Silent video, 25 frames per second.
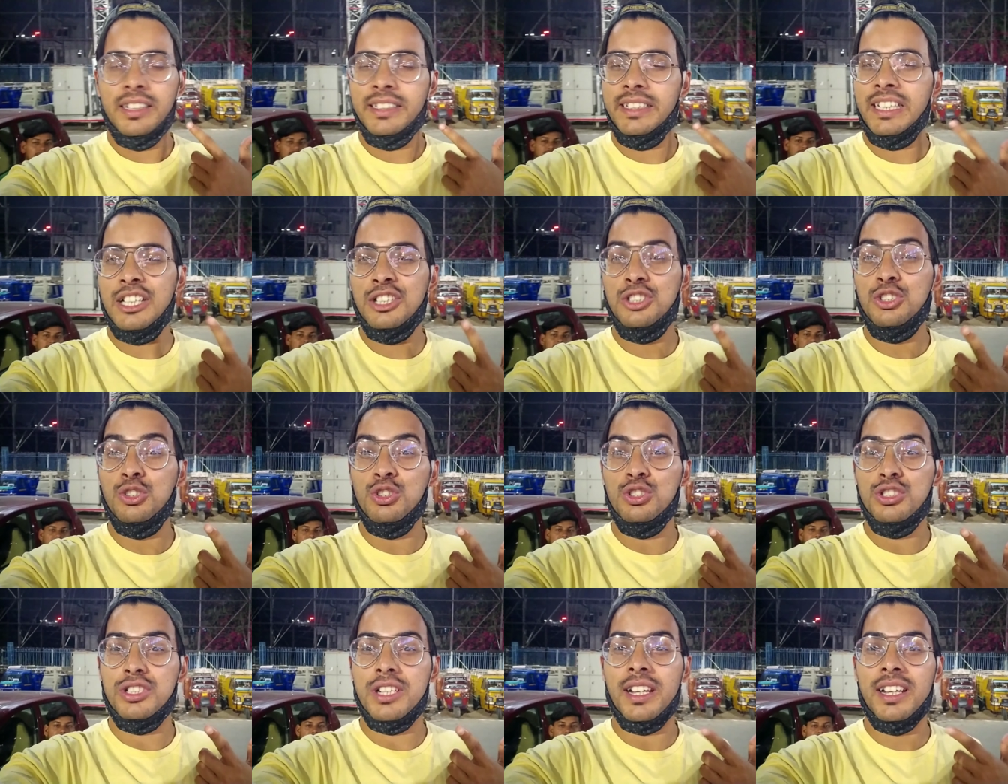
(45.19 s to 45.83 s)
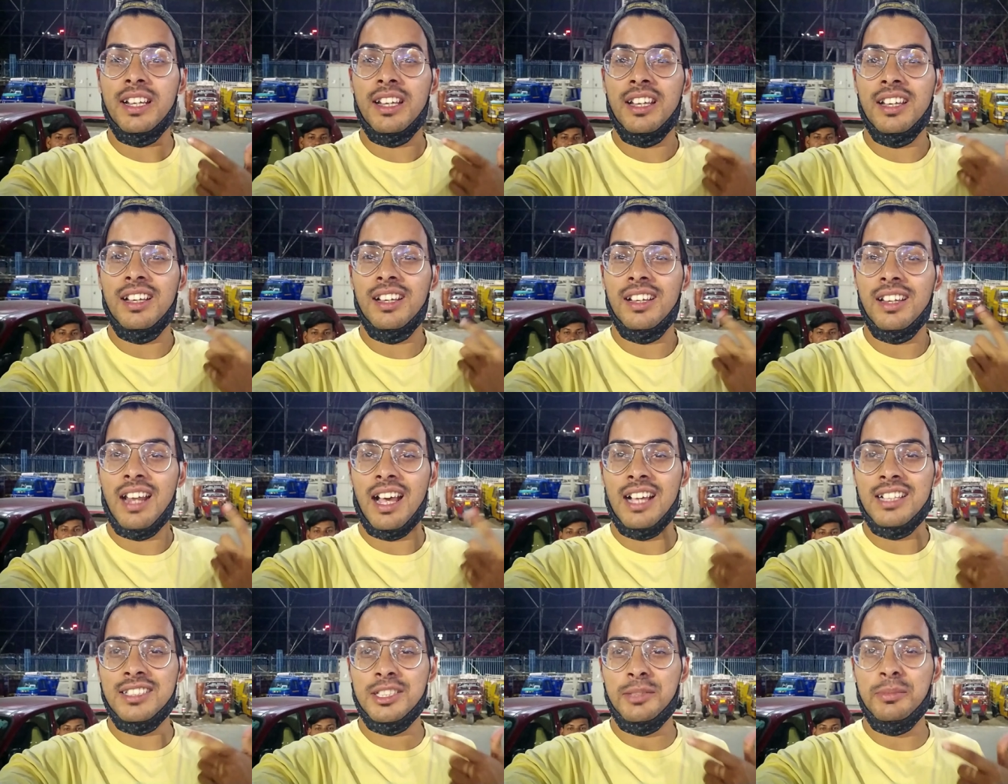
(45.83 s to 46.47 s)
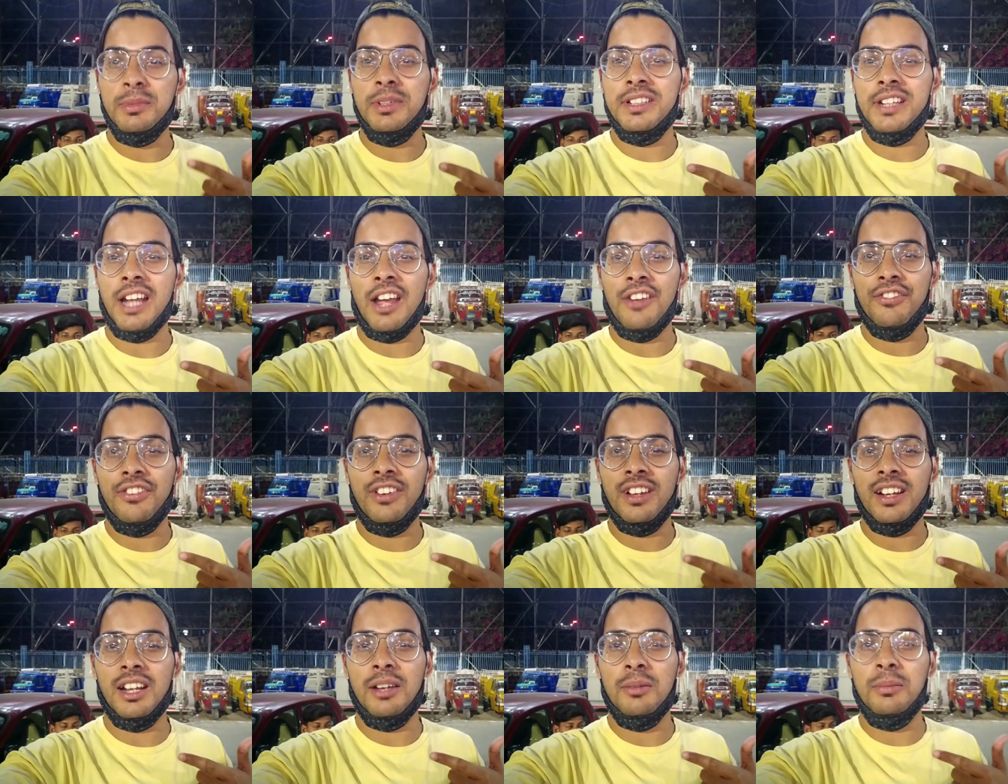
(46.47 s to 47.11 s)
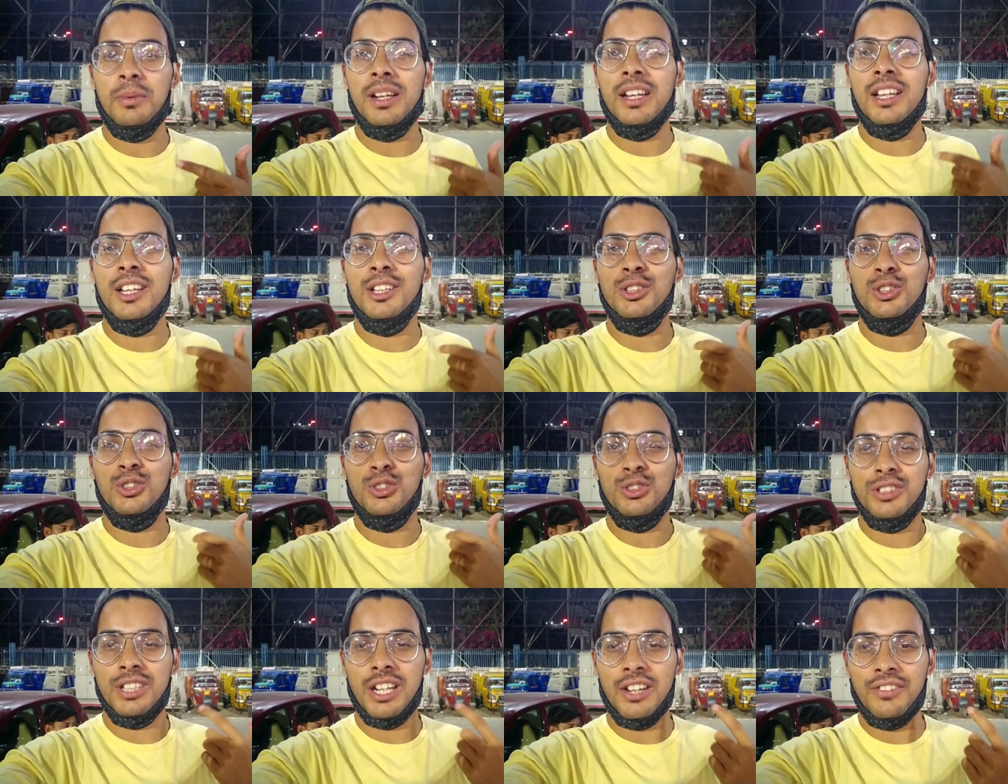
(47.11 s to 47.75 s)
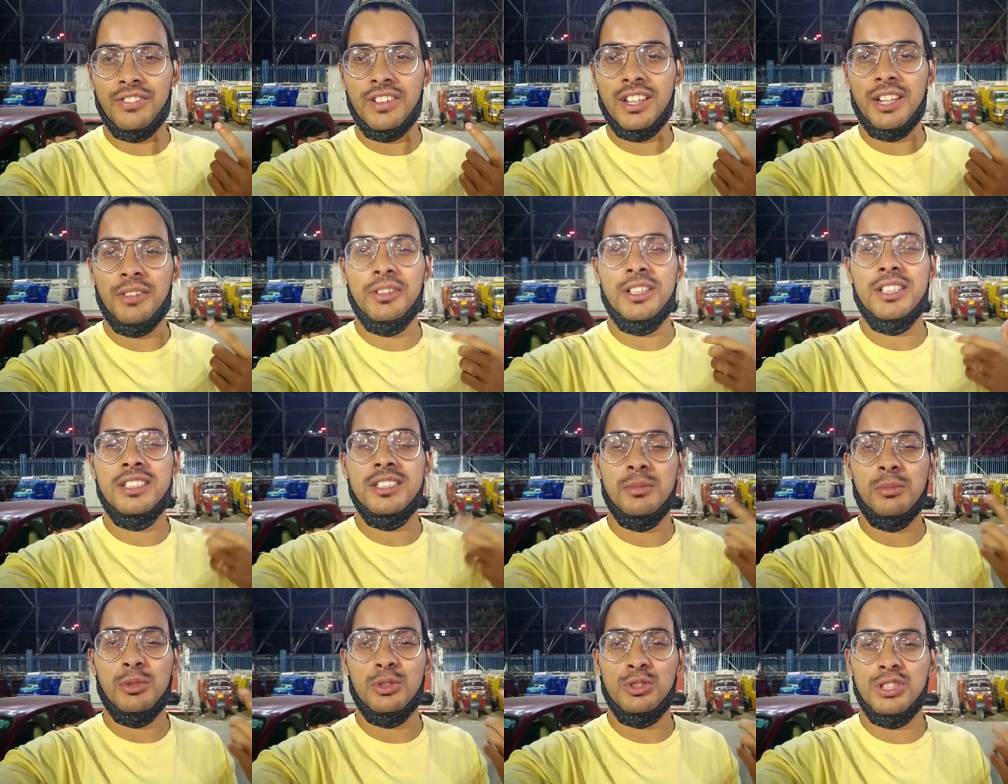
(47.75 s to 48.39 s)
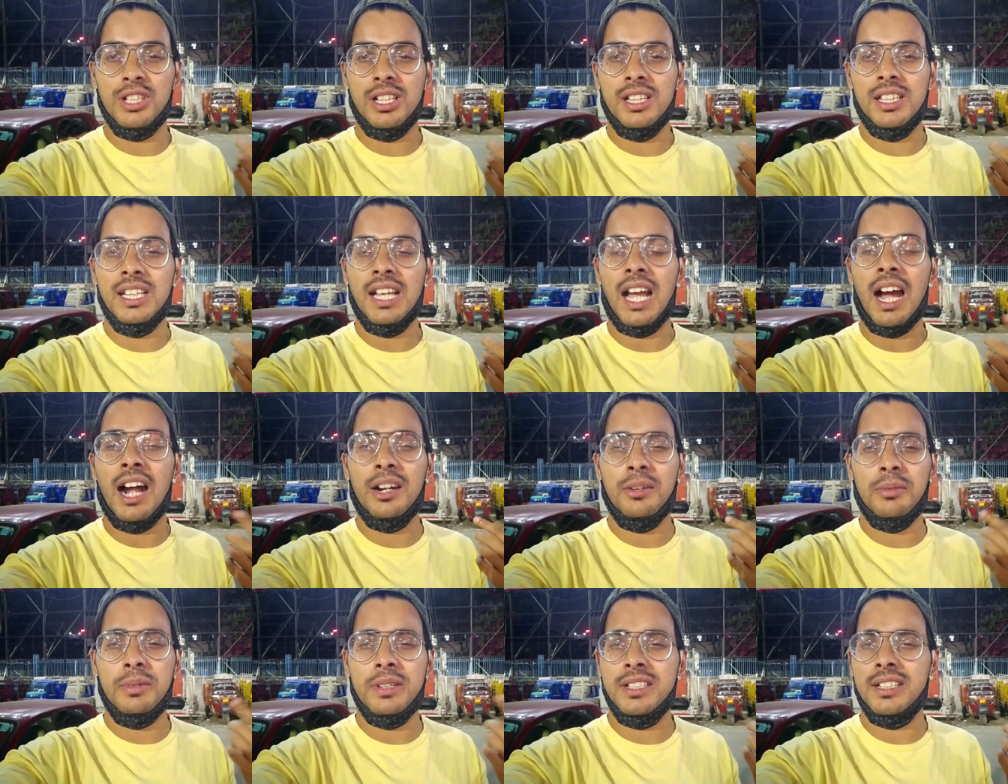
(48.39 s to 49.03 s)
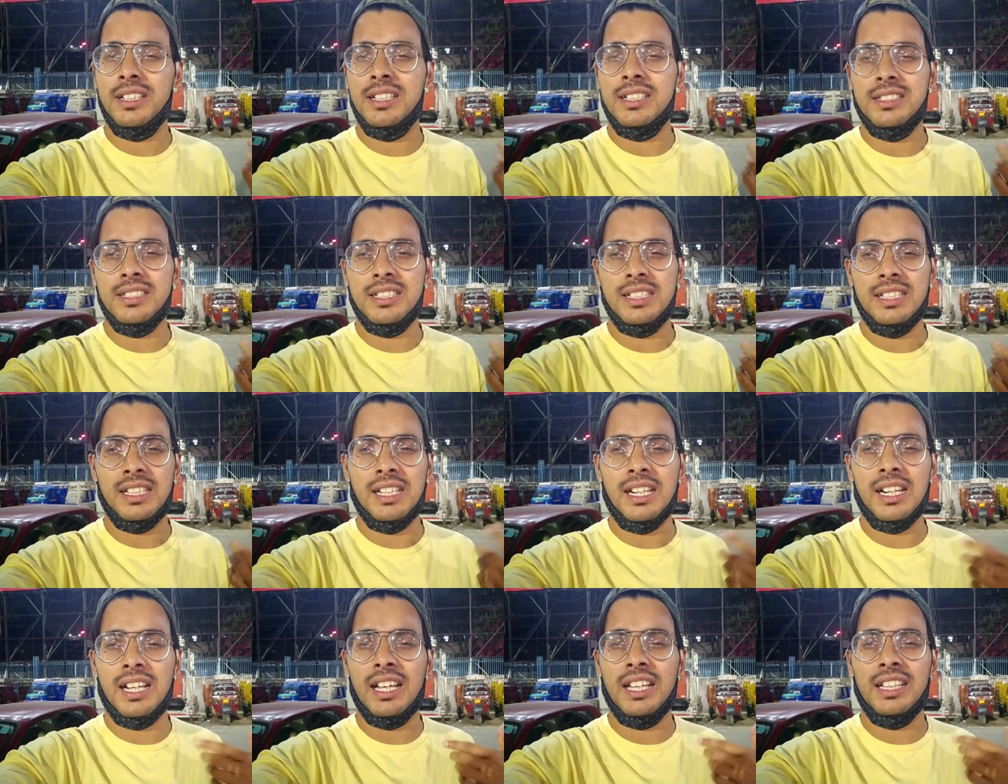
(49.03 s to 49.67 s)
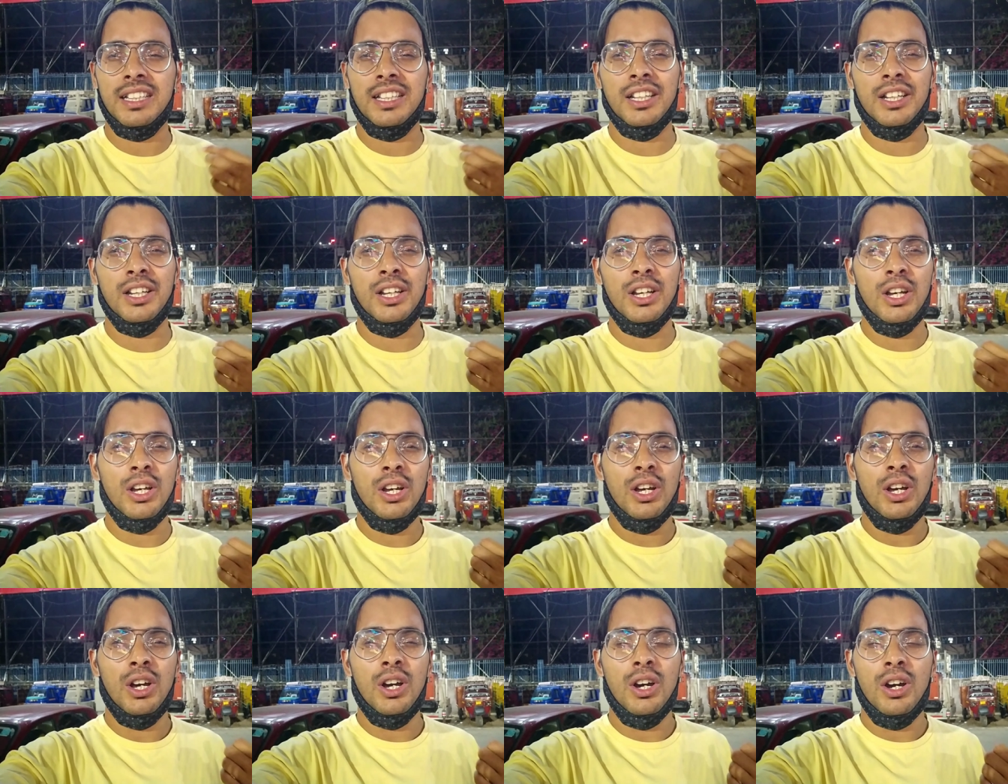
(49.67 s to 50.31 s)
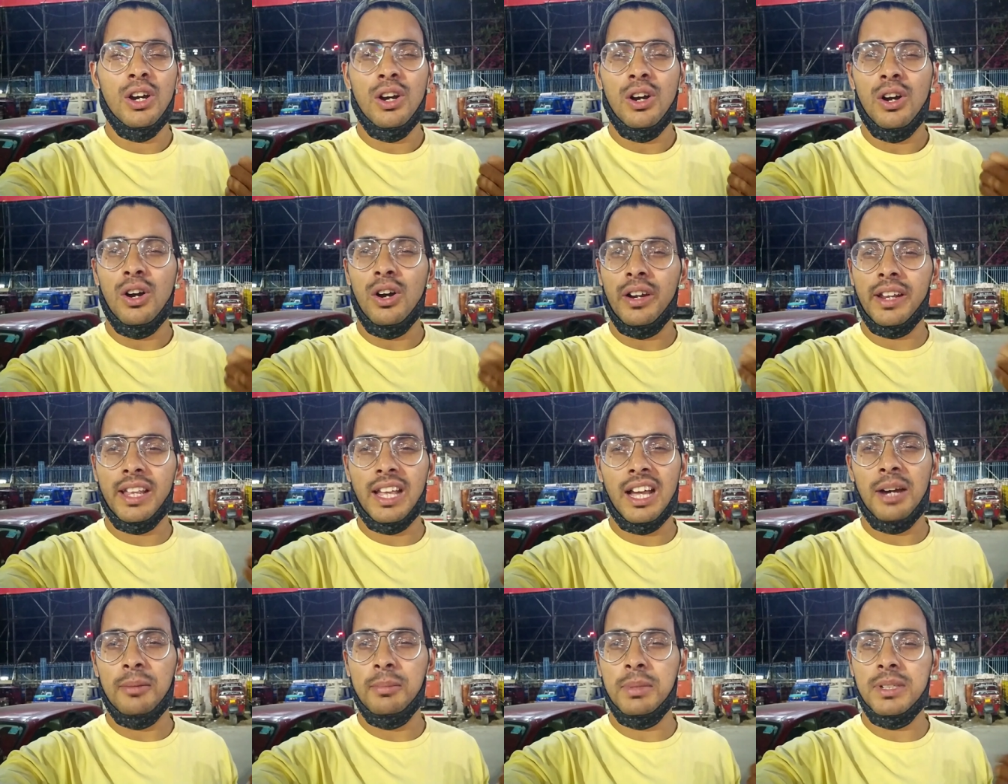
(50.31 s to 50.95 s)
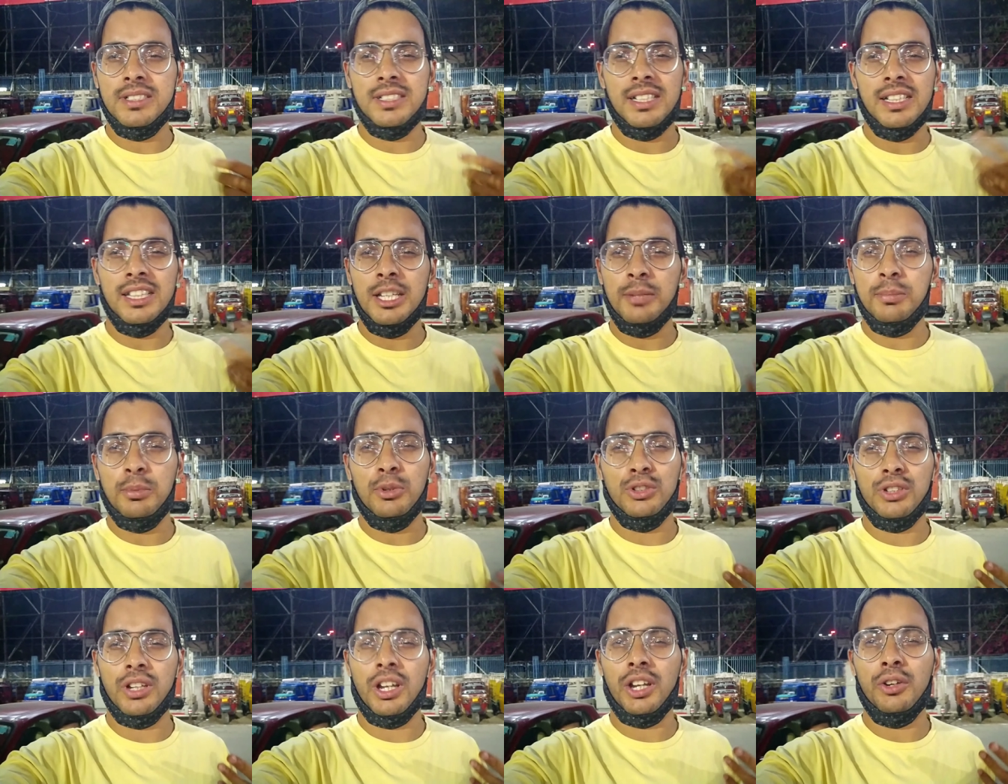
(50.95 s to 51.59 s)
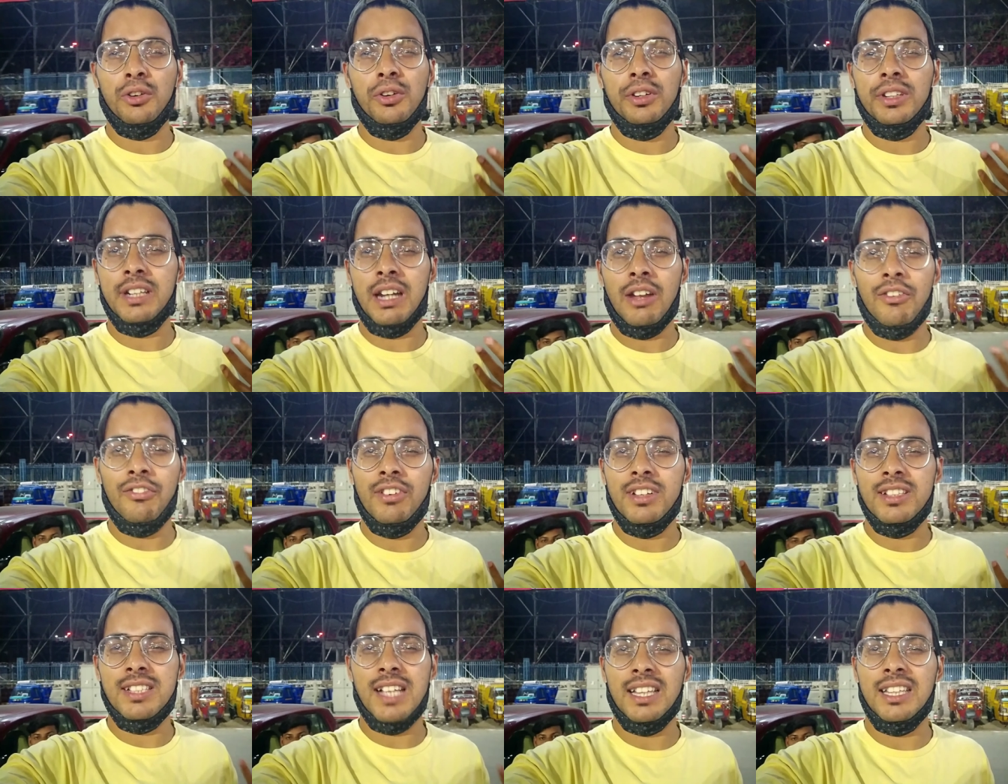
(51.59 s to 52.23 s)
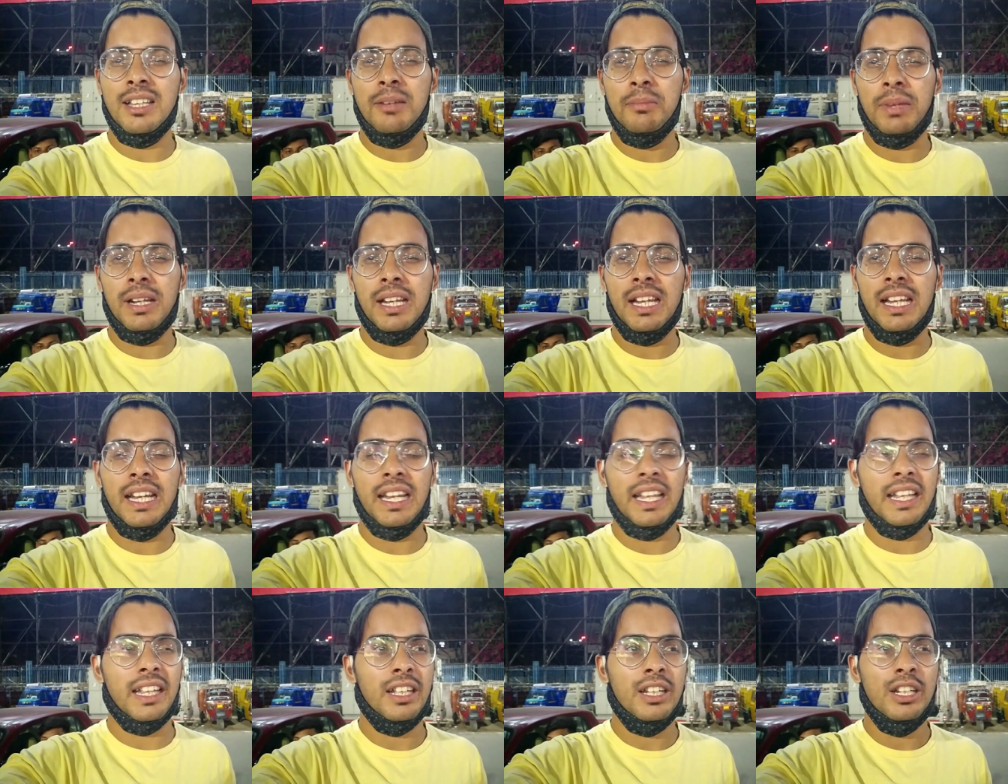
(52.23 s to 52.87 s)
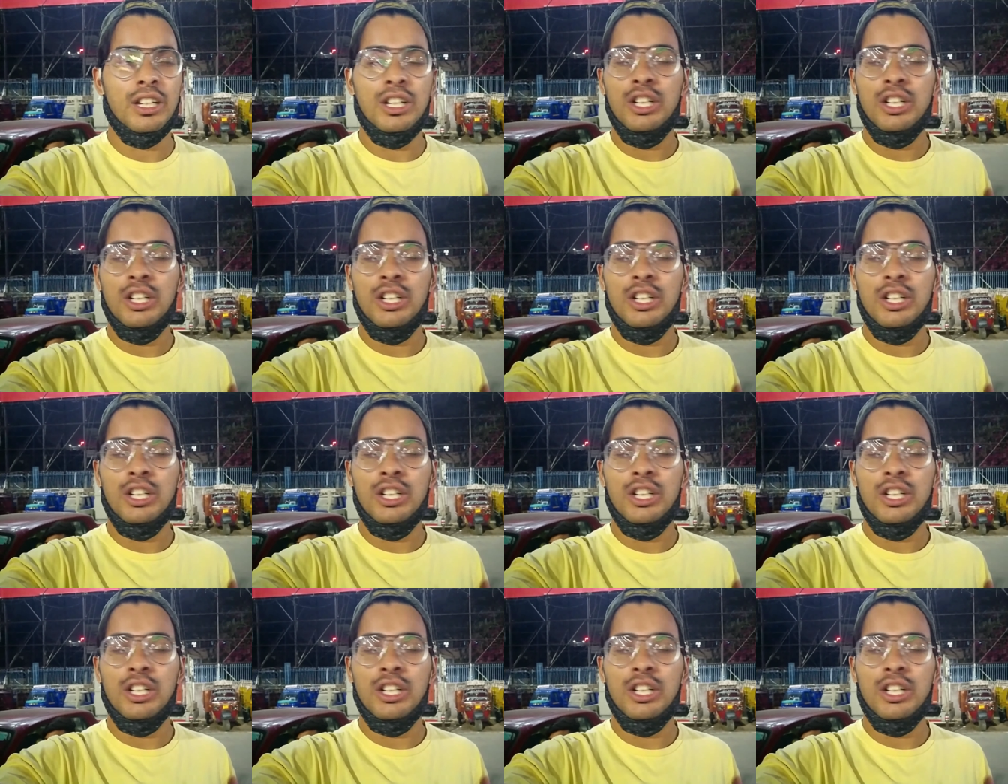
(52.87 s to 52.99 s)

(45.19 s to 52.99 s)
ये सोच के कि रास्ते में ट्रैफिक ना मिले तो ट्रैफिक वजह से हम लोग जल्दी आठ बजे घर से निकल गए थे और यहाँ पर जल्दी पहुँच गए क्योंकि ट्रैफिक ज़्यादा मिली नहीं